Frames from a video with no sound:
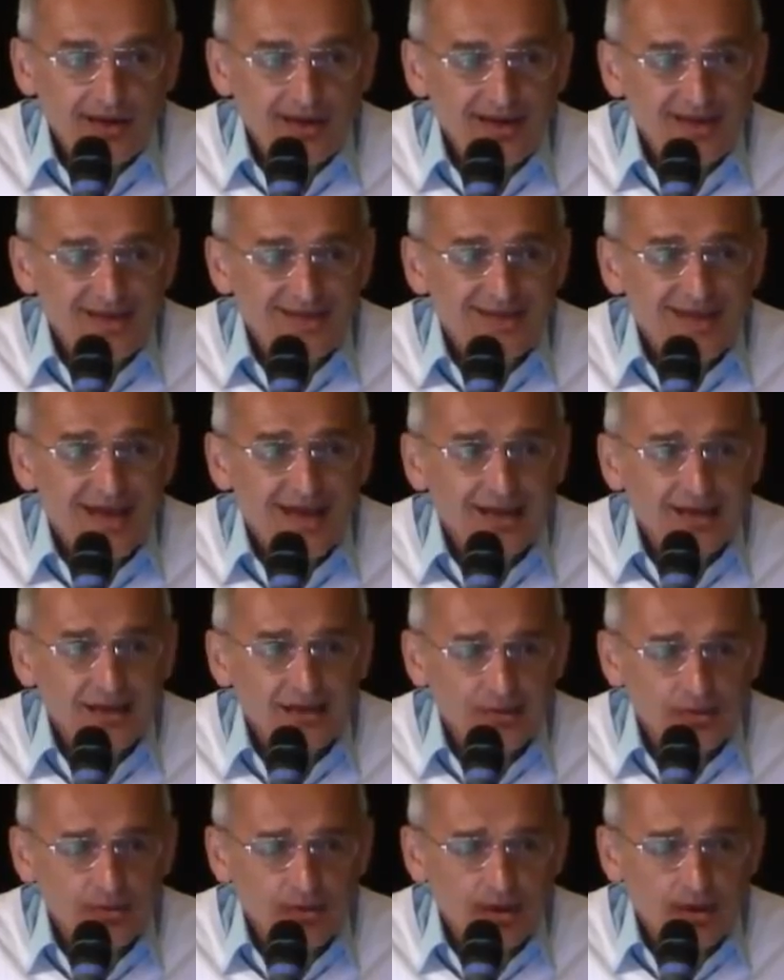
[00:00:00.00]
из ада
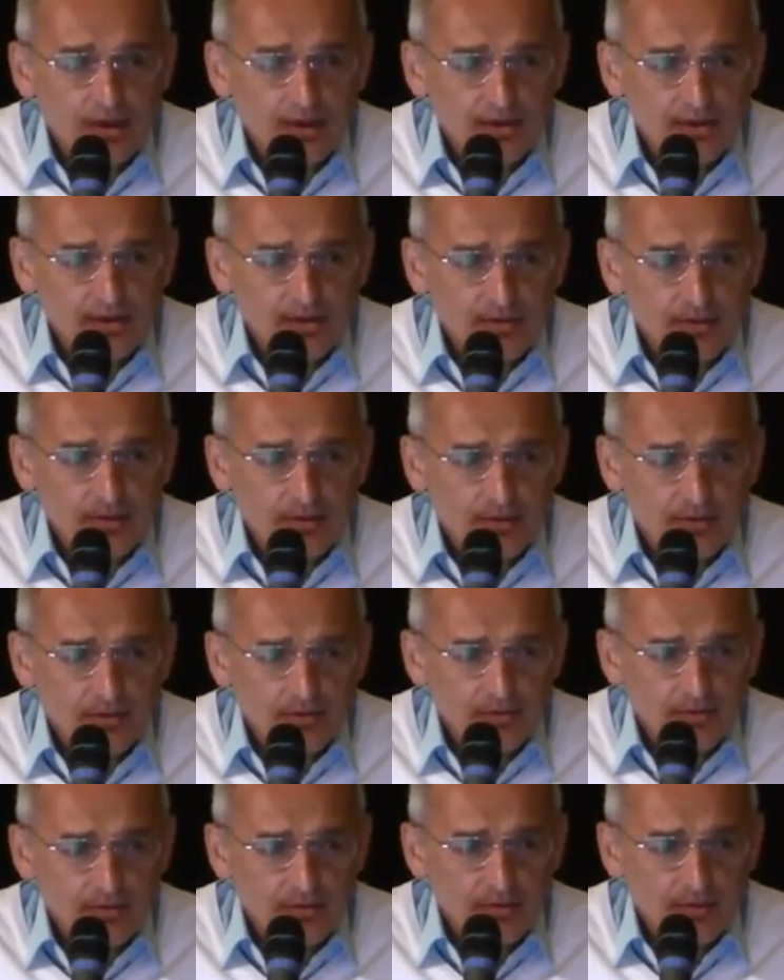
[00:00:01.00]
сюда на землю,
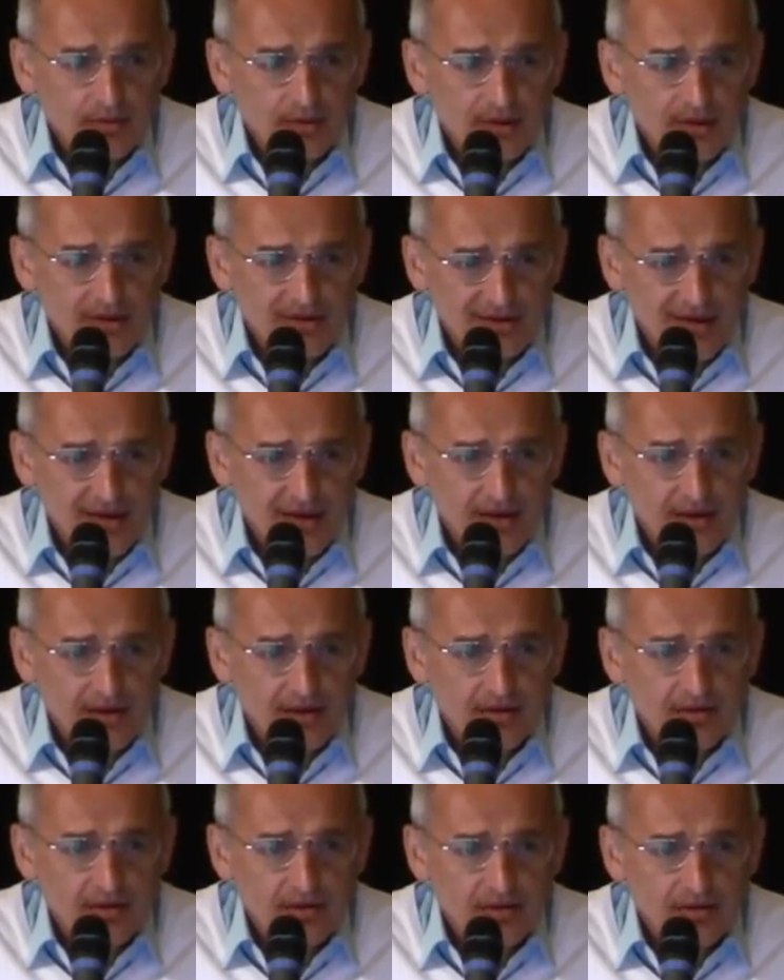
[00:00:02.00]
из ада.
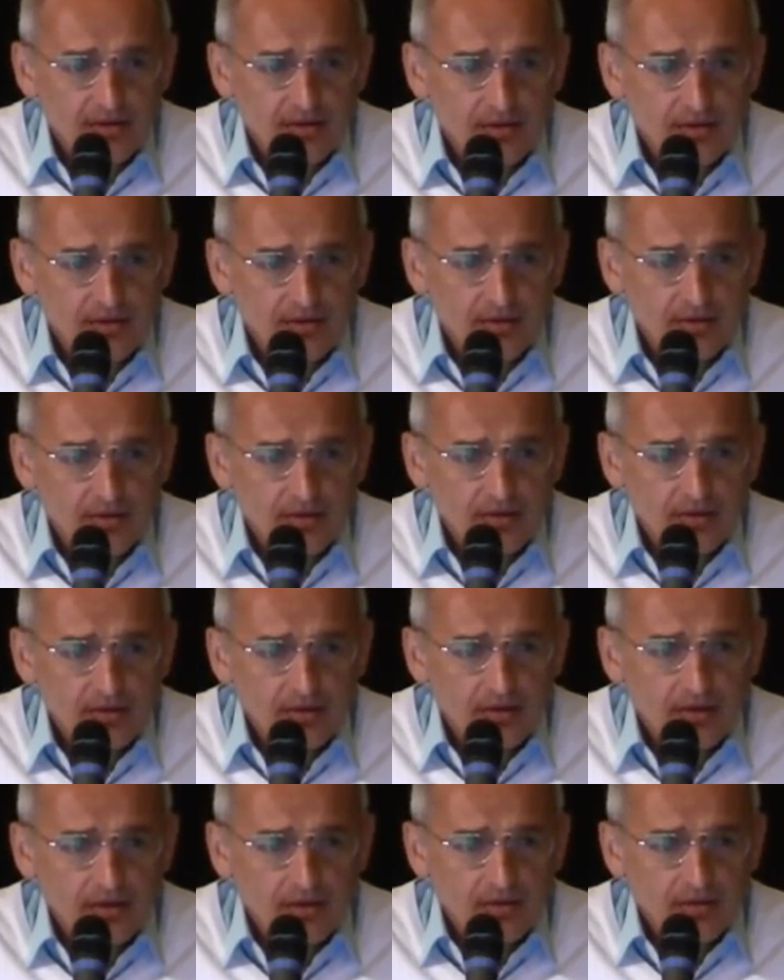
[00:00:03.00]

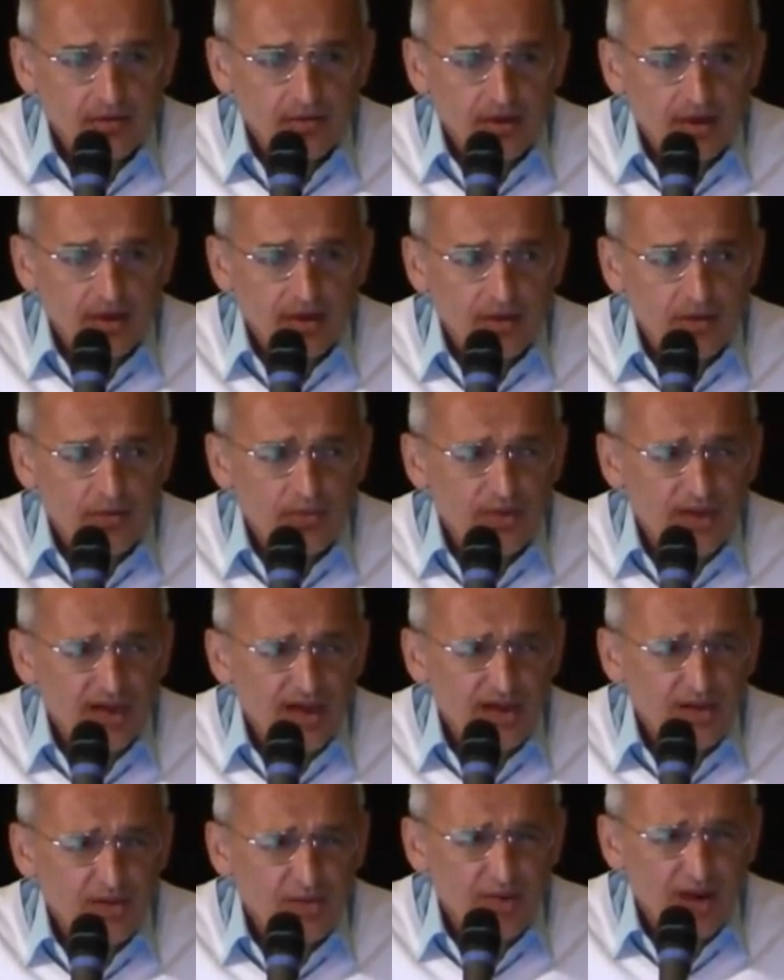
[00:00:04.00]
Говорит, и у
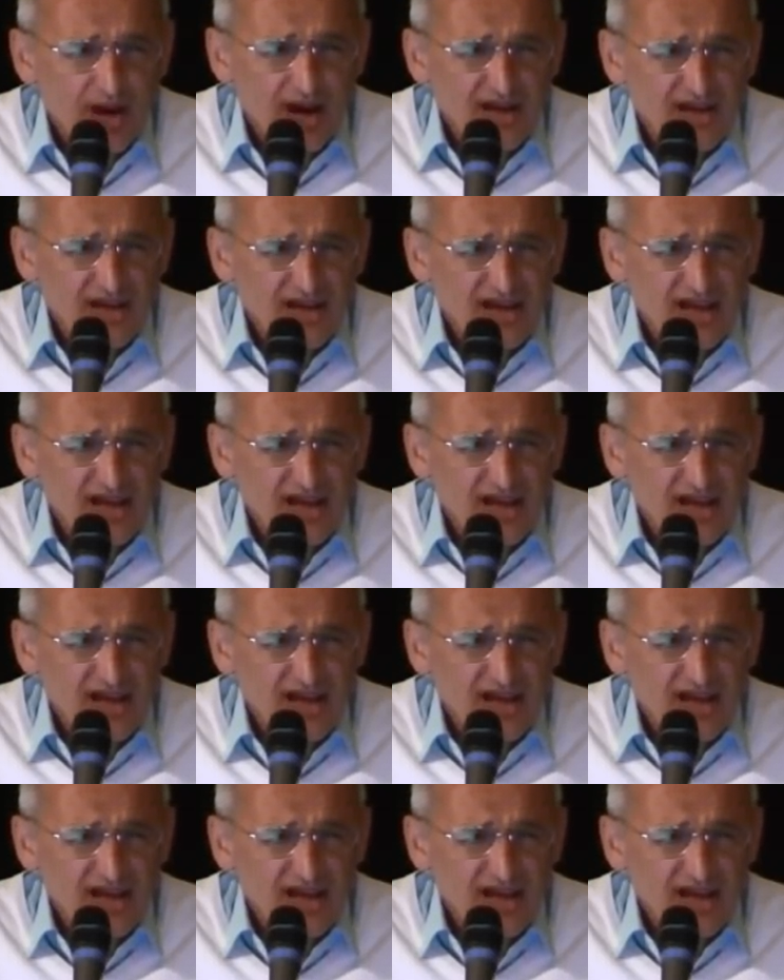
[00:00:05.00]
меня только одни